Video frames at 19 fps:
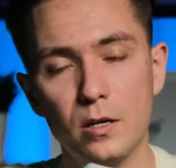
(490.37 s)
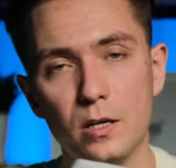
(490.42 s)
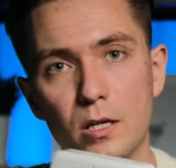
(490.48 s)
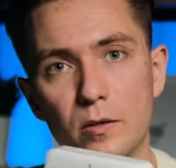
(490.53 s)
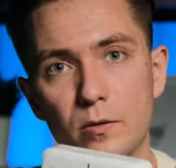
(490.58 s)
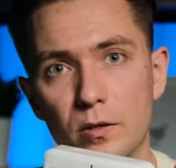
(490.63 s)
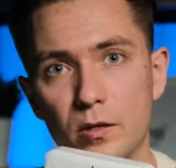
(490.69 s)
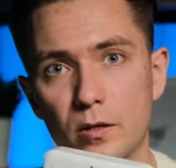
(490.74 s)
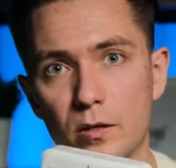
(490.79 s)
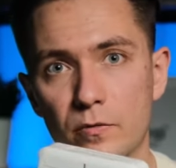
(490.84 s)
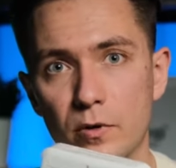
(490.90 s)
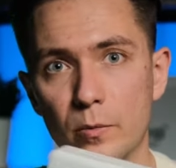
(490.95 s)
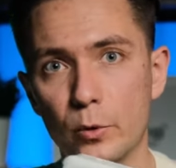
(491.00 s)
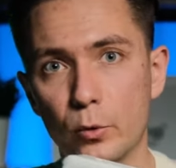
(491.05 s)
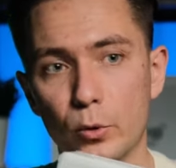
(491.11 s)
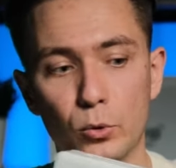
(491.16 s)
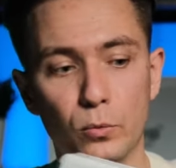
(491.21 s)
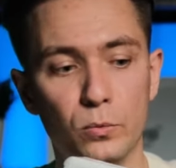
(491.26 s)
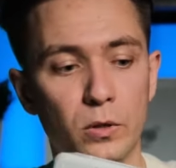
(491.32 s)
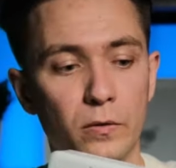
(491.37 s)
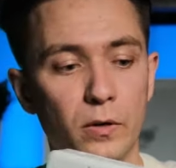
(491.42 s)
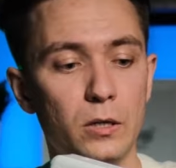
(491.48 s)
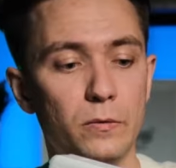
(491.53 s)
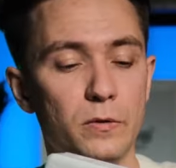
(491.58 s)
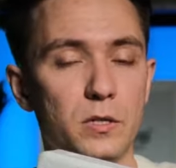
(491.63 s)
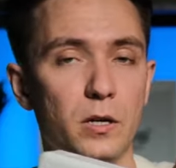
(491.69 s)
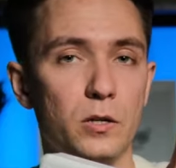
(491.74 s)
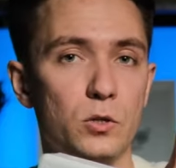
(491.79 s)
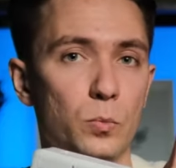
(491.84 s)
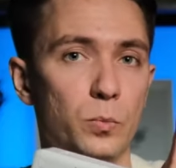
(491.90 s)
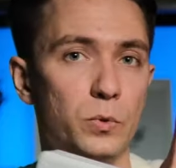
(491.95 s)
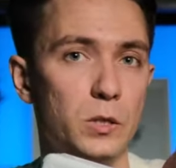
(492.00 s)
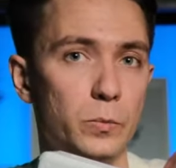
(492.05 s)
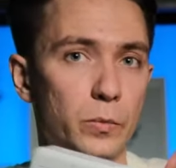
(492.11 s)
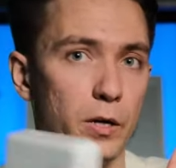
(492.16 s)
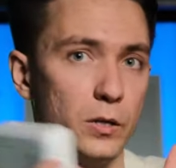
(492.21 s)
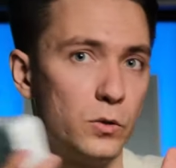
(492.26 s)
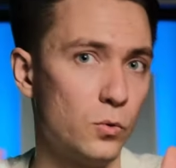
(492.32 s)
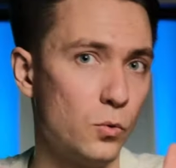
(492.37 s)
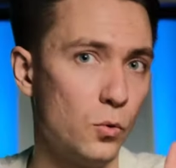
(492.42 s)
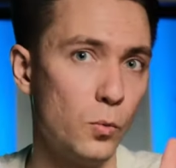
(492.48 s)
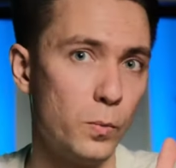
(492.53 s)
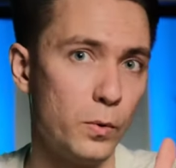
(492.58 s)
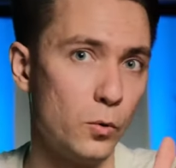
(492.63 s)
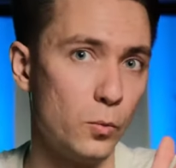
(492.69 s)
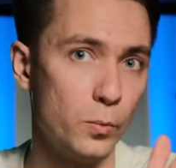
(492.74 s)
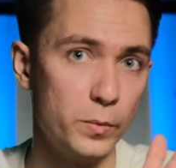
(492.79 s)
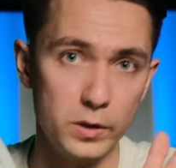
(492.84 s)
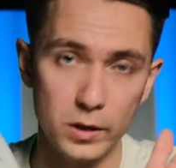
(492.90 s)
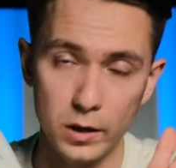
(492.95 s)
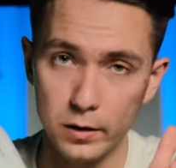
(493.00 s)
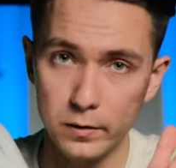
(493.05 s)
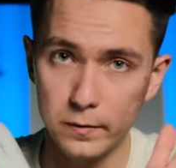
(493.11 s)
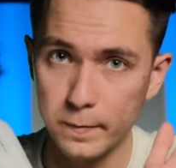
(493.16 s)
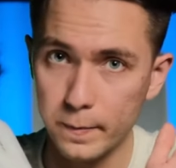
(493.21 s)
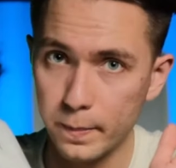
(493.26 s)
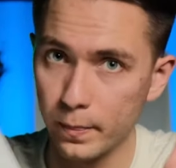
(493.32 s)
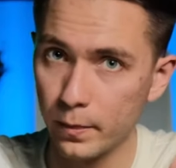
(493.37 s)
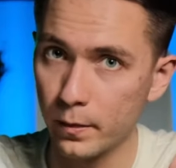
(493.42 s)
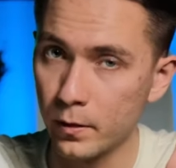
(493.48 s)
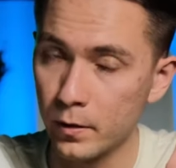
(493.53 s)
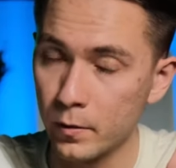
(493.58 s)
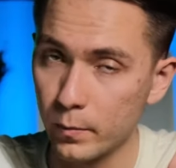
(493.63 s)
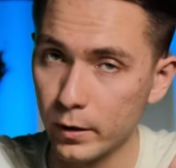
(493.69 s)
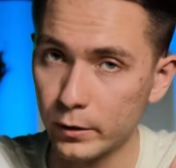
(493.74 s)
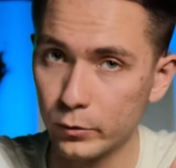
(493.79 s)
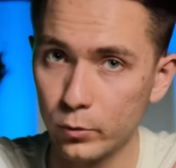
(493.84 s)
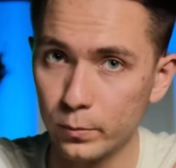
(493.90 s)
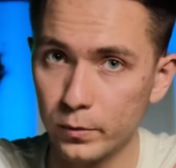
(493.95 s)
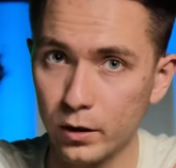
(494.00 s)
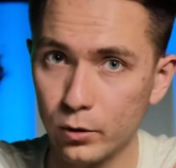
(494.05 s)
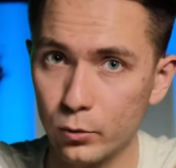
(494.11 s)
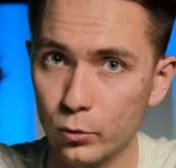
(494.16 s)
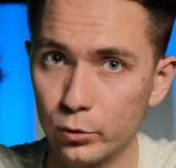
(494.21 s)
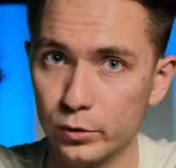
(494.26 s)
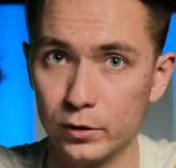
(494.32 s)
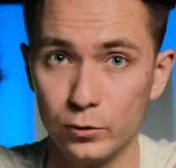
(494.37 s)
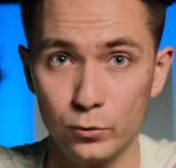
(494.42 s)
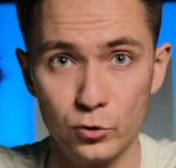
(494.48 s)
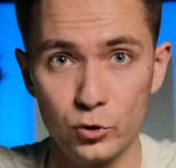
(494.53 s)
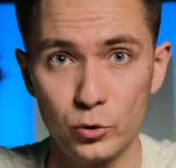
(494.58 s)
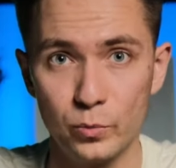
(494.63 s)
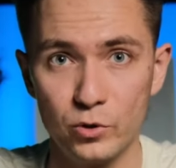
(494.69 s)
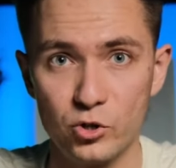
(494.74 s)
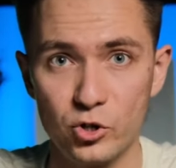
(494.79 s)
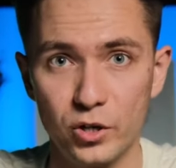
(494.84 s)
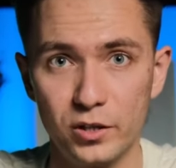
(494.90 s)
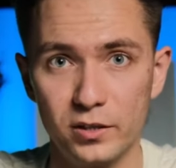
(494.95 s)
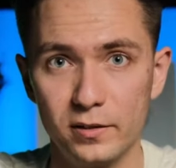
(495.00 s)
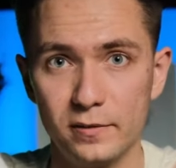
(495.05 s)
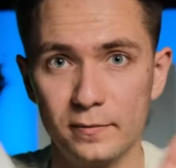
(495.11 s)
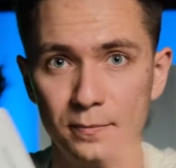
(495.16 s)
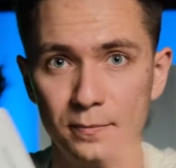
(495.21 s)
и, и вам приходит уведомление, вы сразу понимаете, опа, у меня потоп на кухне, нужно бежать.